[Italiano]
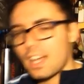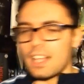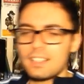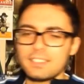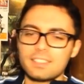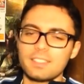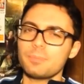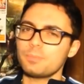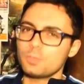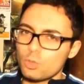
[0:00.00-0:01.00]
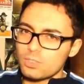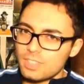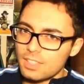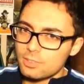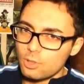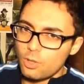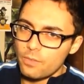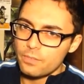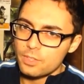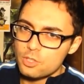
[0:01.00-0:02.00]
altri non tanto
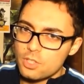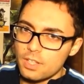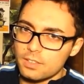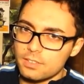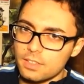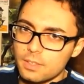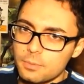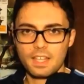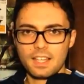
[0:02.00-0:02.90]
convincenti.